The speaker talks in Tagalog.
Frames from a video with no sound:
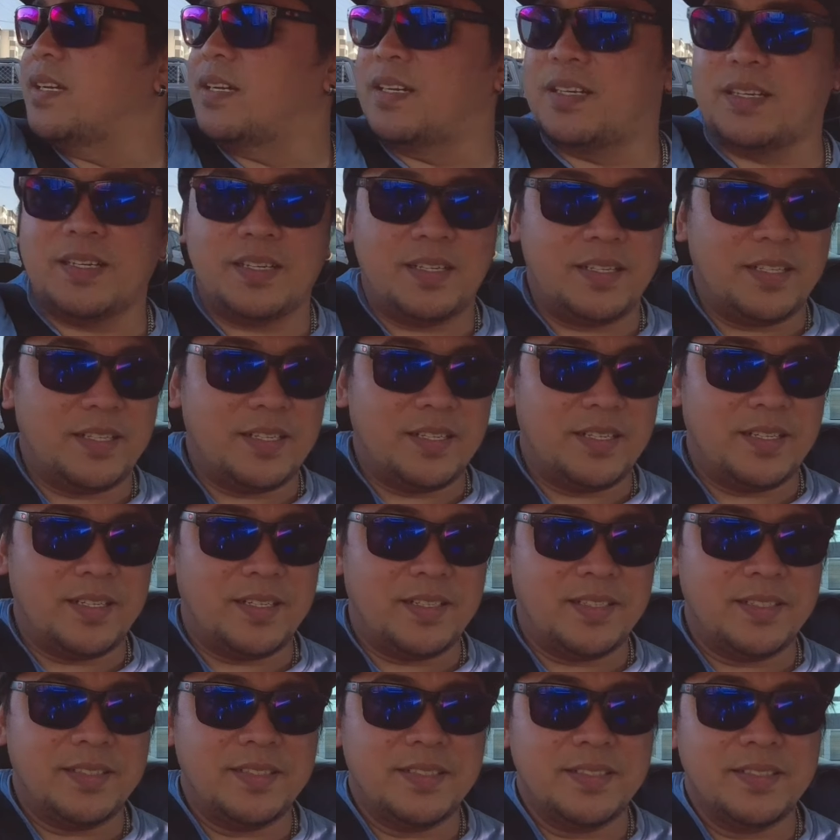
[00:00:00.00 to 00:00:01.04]

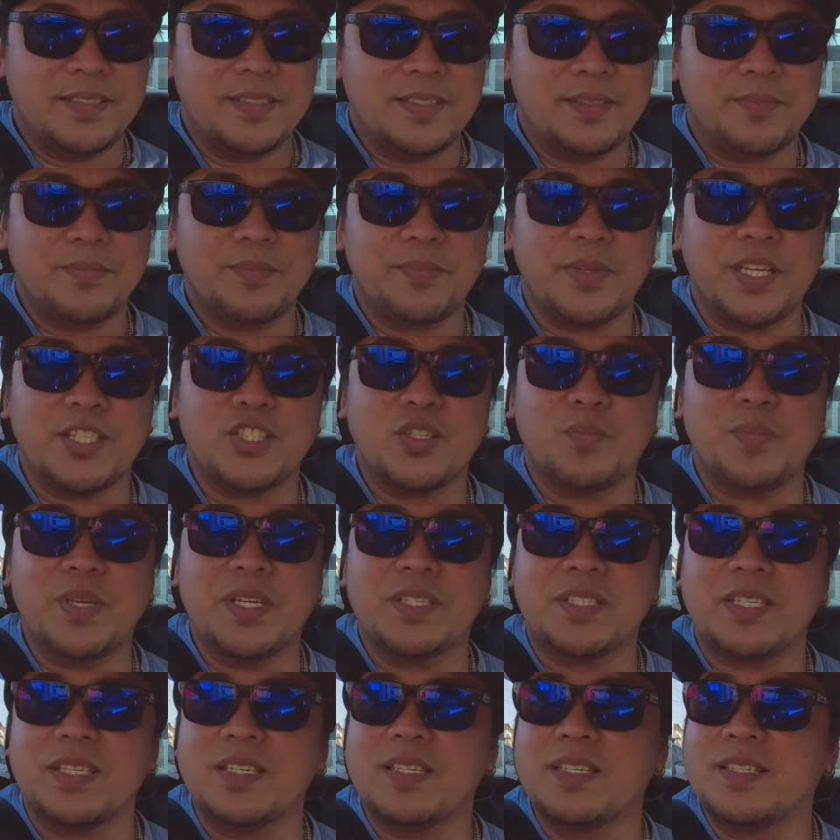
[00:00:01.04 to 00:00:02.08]
uh, medyo
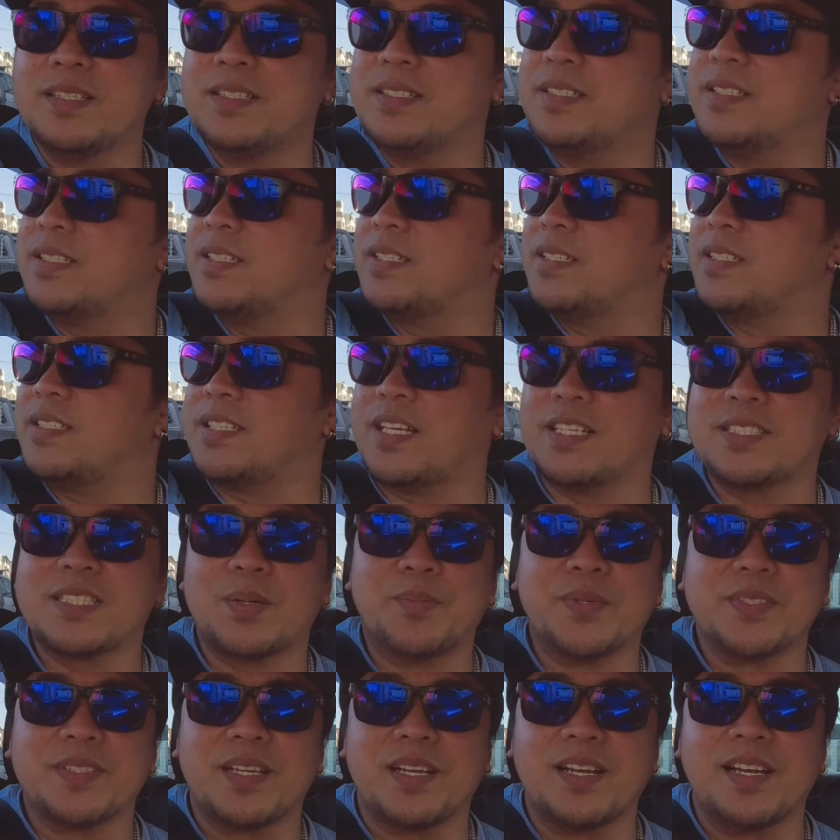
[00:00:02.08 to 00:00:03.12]
busy.
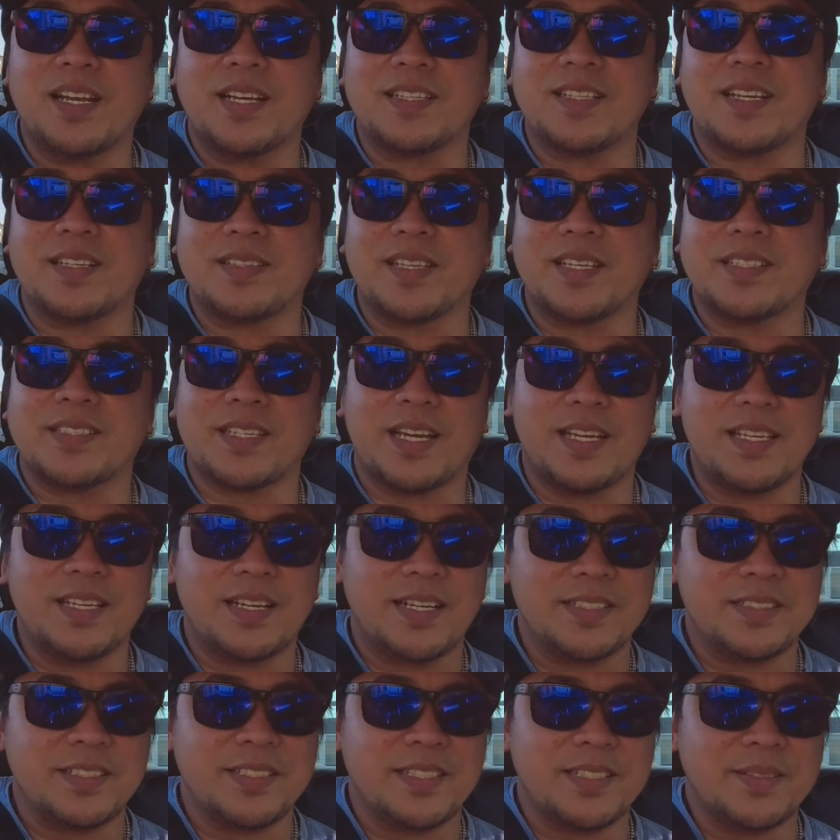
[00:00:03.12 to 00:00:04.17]
Sinasamantala lang natin,
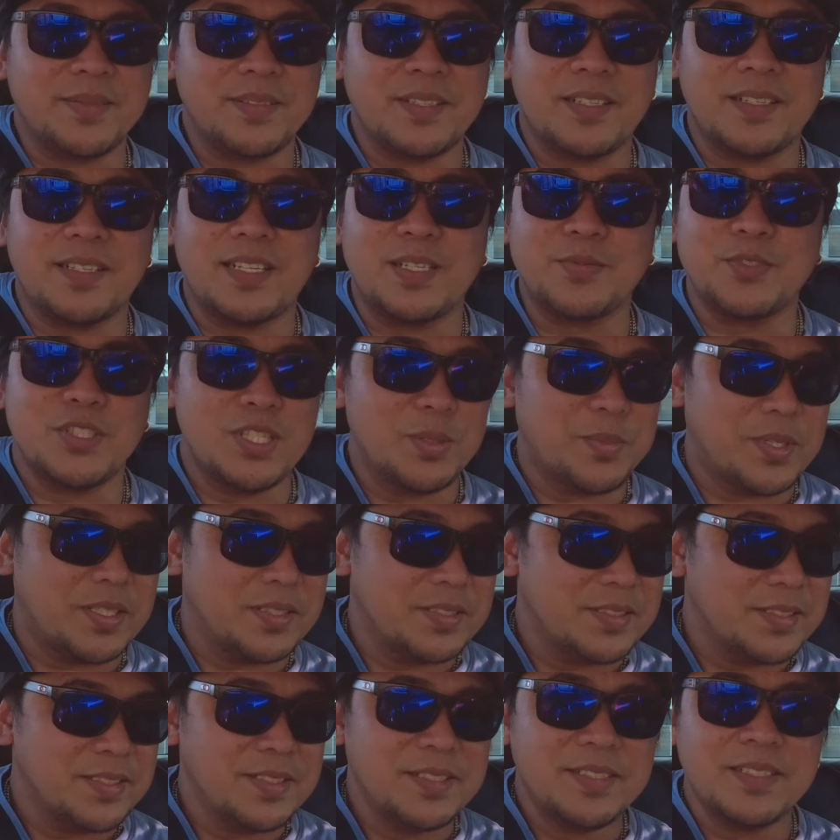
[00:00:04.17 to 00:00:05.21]
sayang kasi. Alam niyo
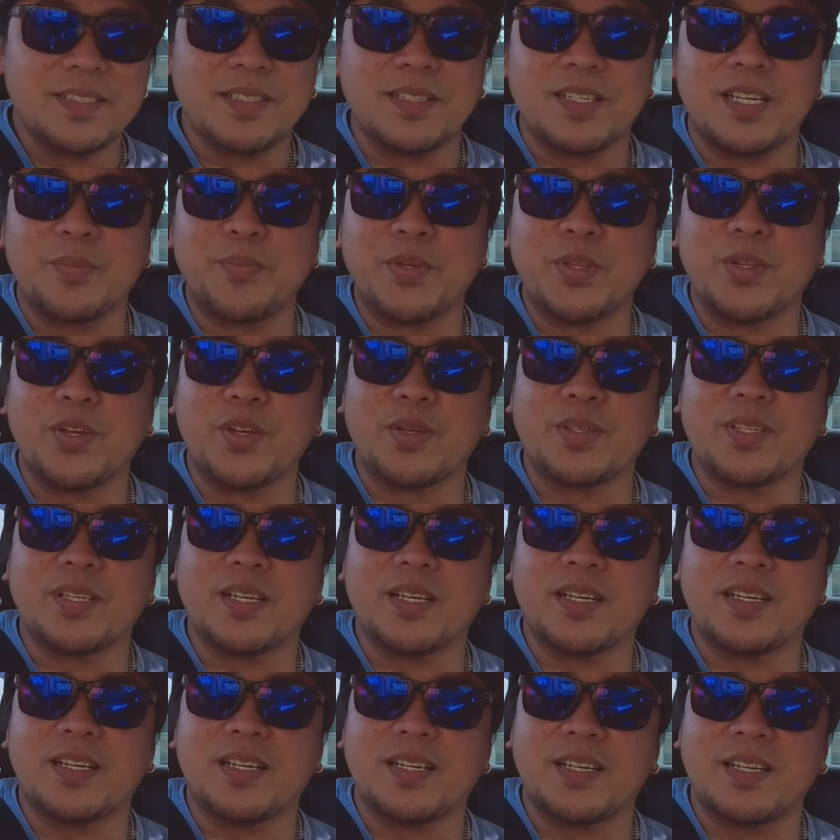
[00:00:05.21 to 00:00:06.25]
naman, mga Pinoy,
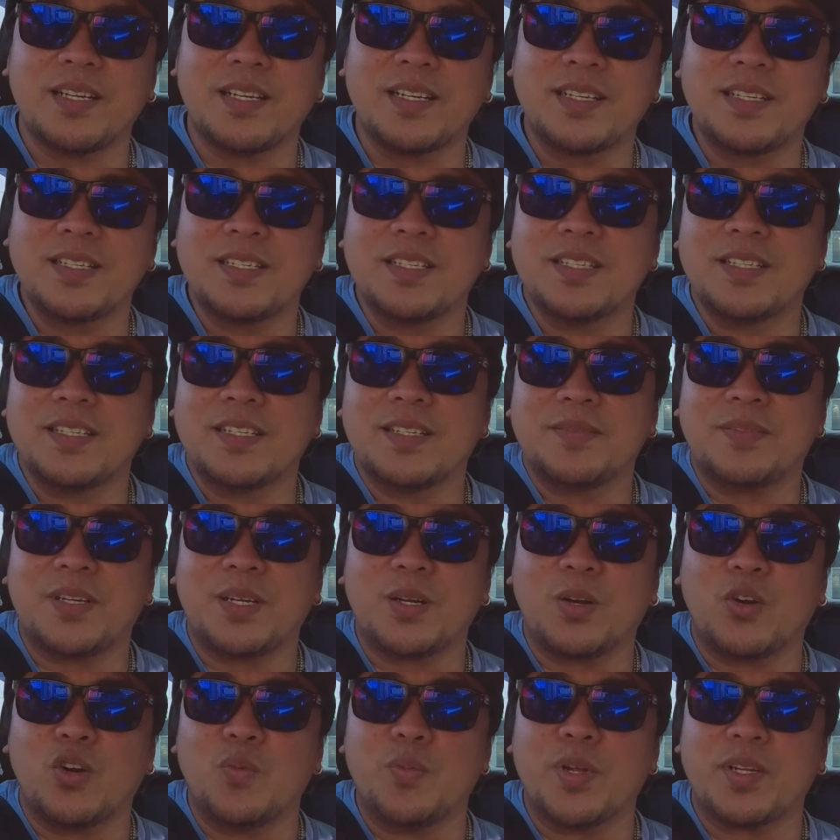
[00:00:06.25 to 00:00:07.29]
uh,
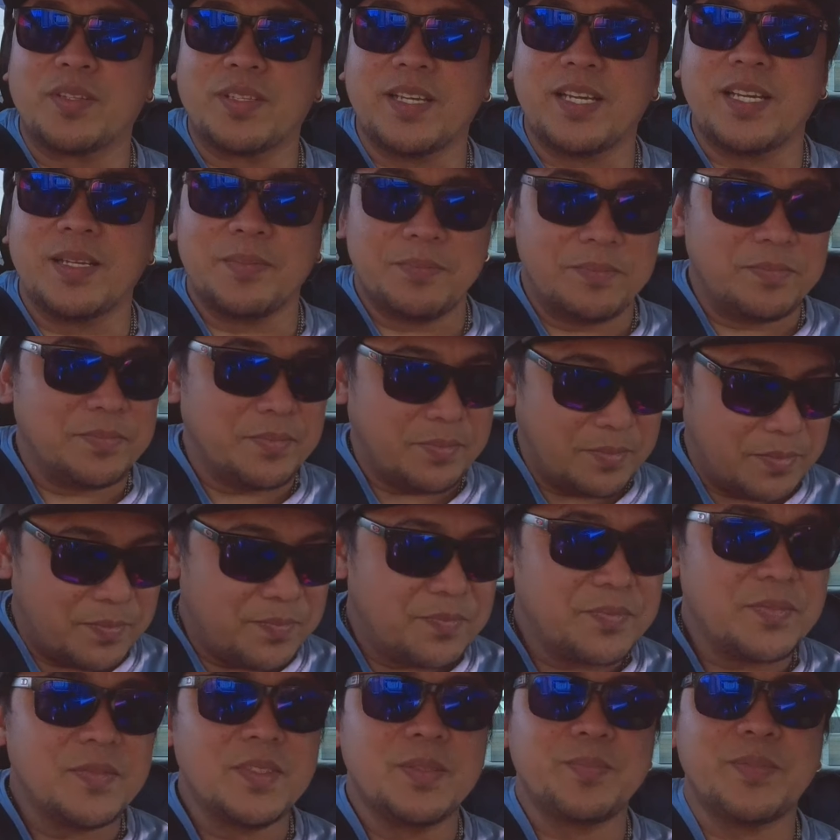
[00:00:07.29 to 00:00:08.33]
pag overtime
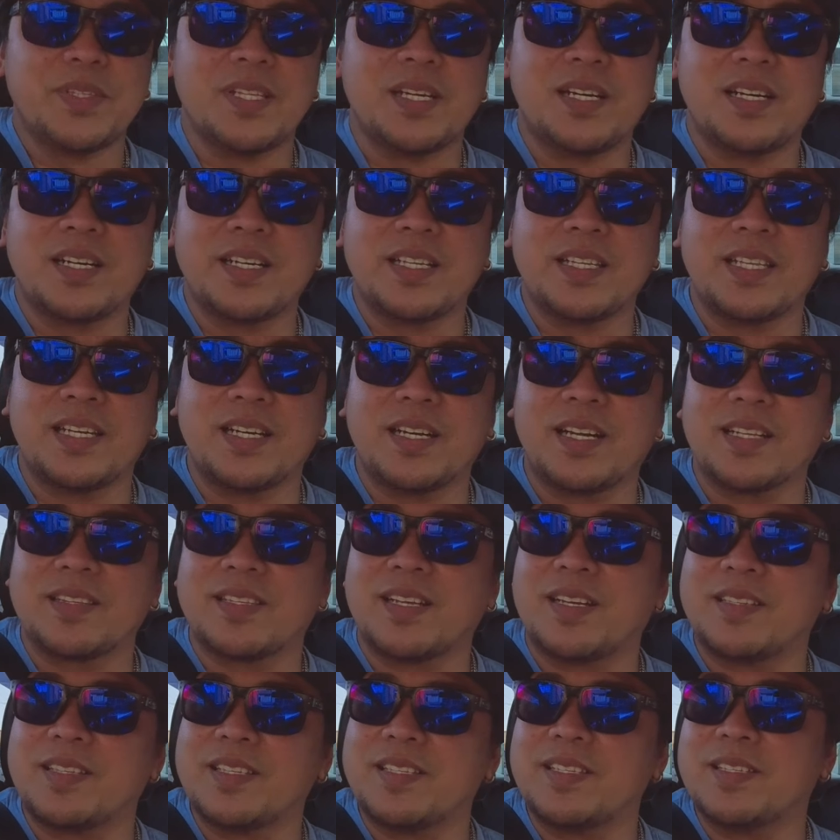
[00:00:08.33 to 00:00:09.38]
na
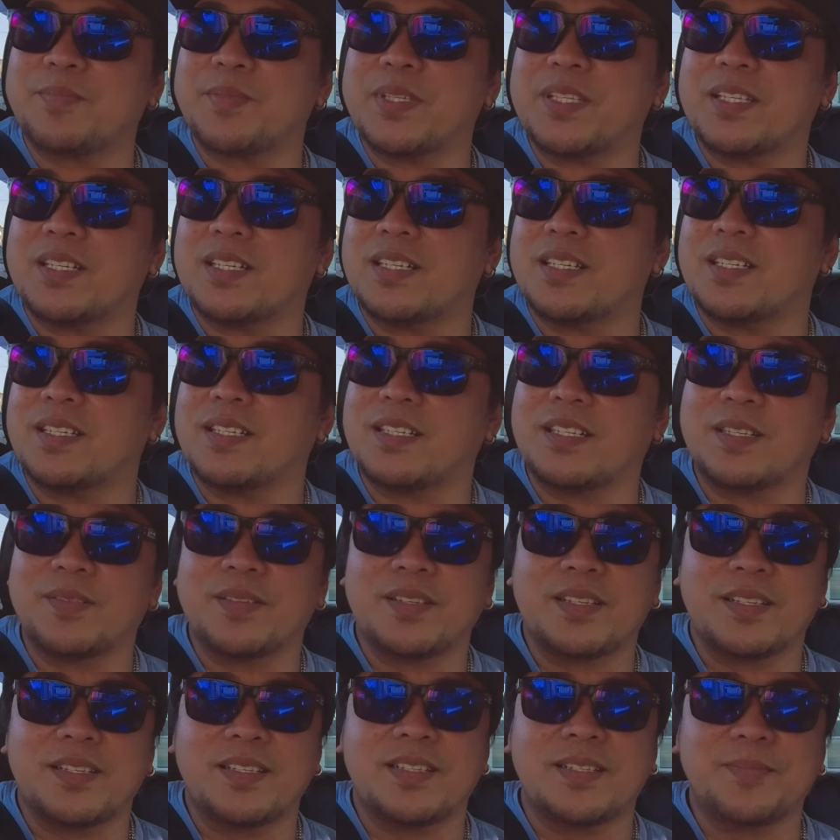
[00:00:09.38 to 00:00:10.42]
kinakagat natin 'yan, pina
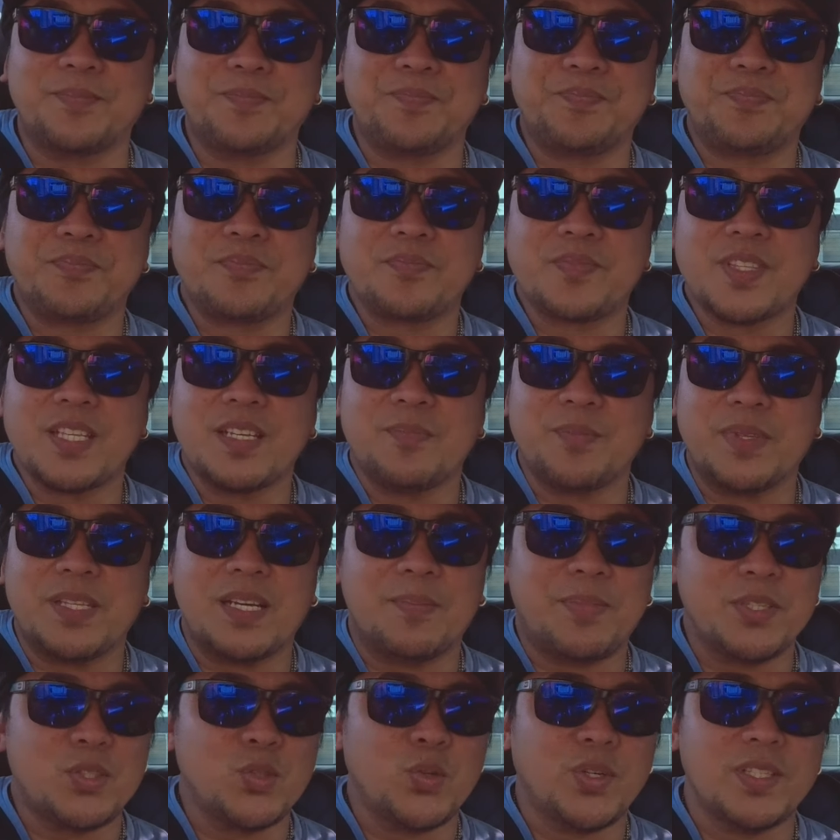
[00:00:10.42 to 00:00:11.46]
uh,
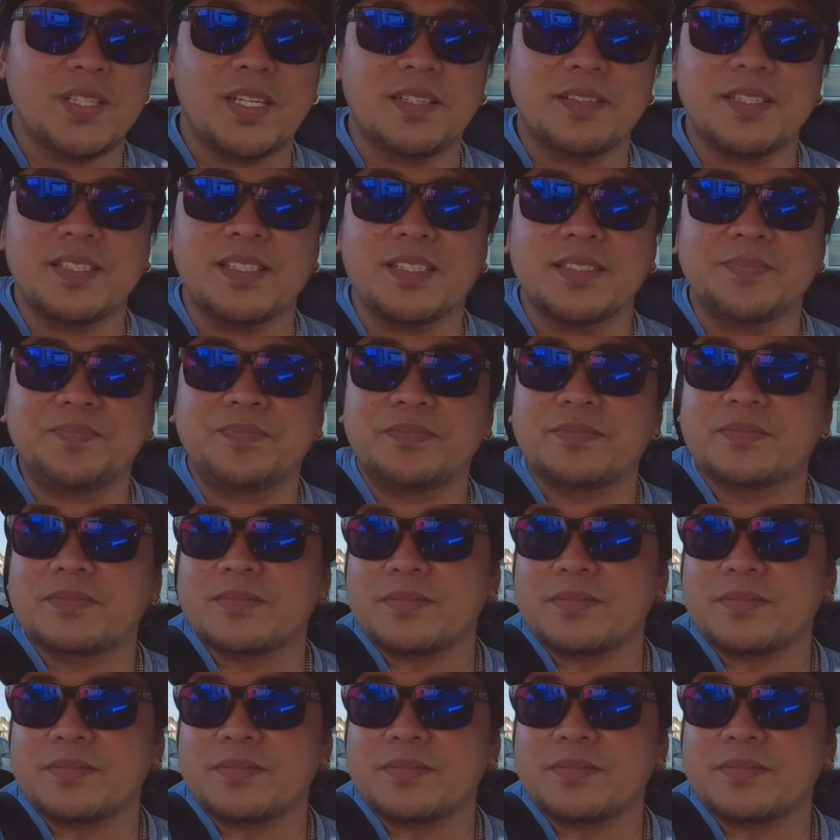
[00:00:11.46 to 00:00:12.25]
pinapasukan natin 'yan.